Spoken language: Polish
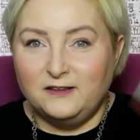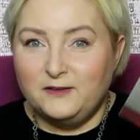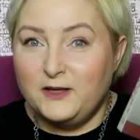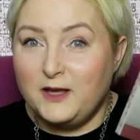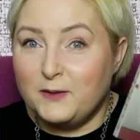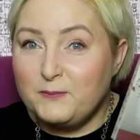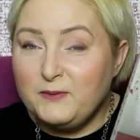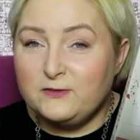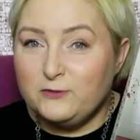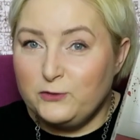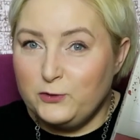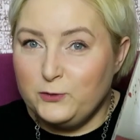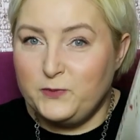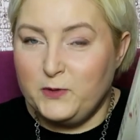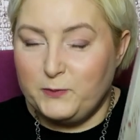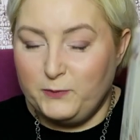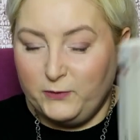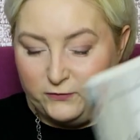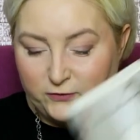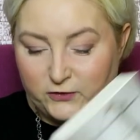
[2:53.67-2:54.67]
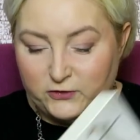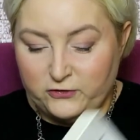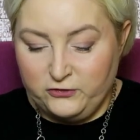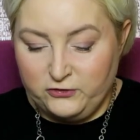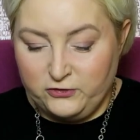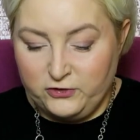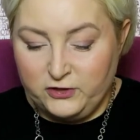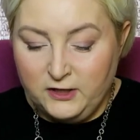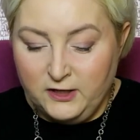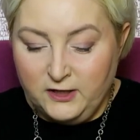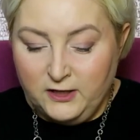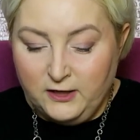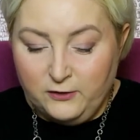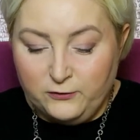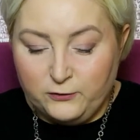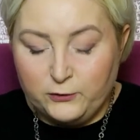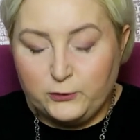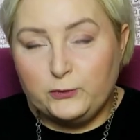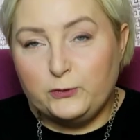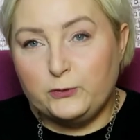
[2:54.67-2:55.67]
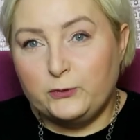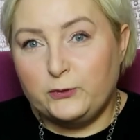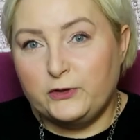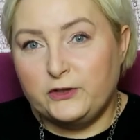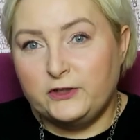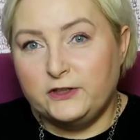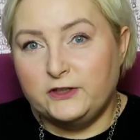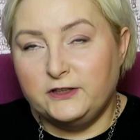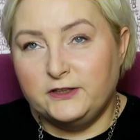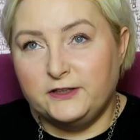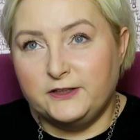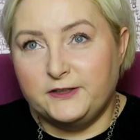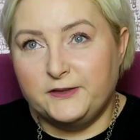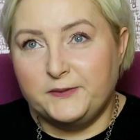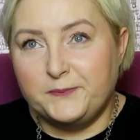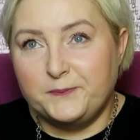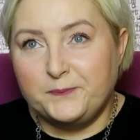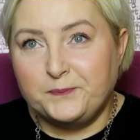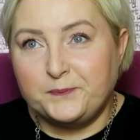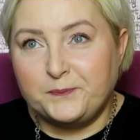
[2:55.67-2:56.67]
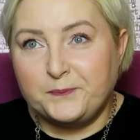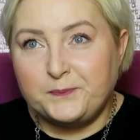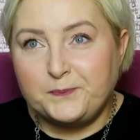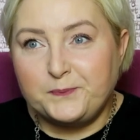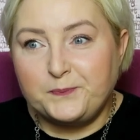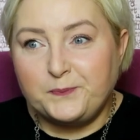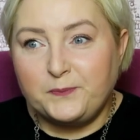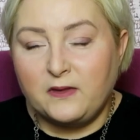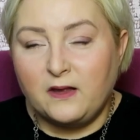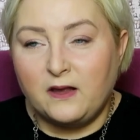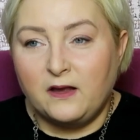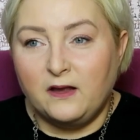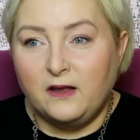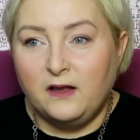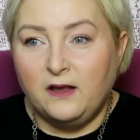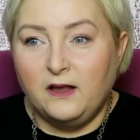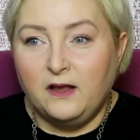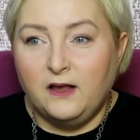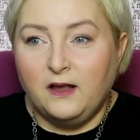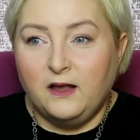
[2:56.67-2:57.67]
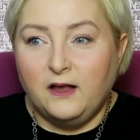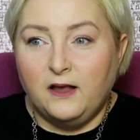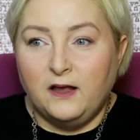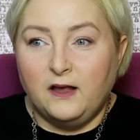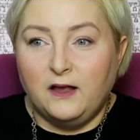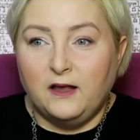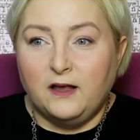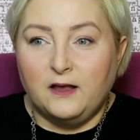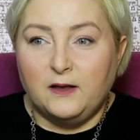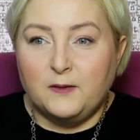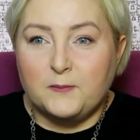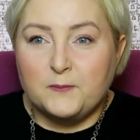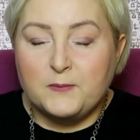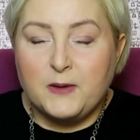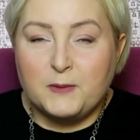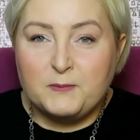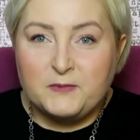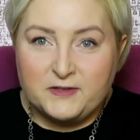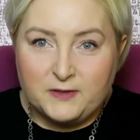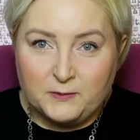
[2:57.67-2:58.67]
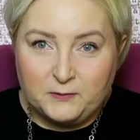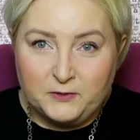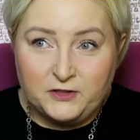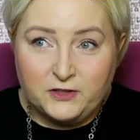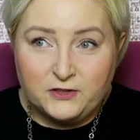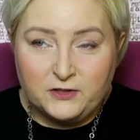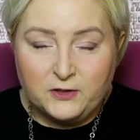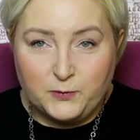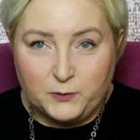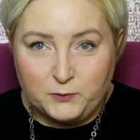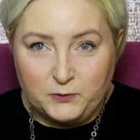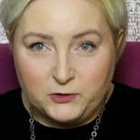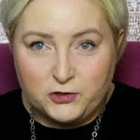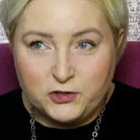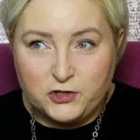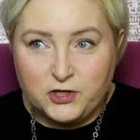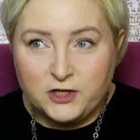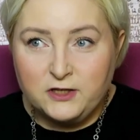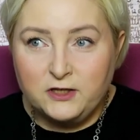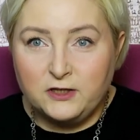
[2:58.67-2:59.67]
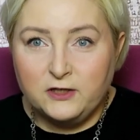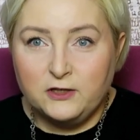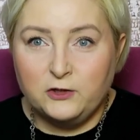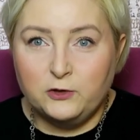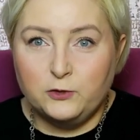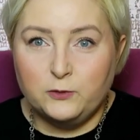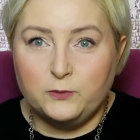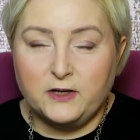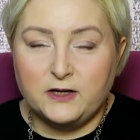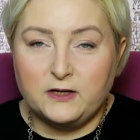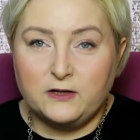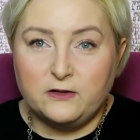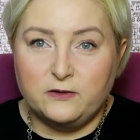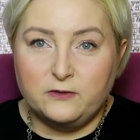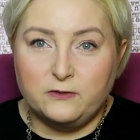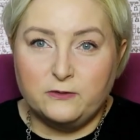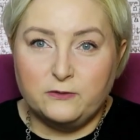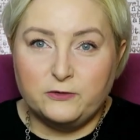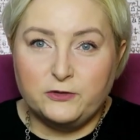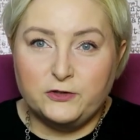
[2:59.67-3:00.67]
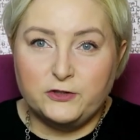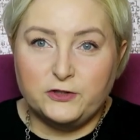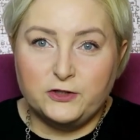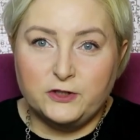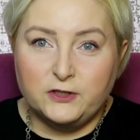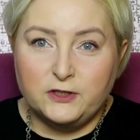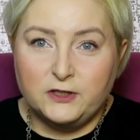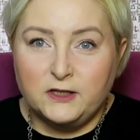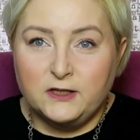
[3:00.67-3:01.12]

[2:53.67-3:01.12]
Ja bardzo lubię powieści, w których mm, mamy zamknięte pomieszczenie lub jakąś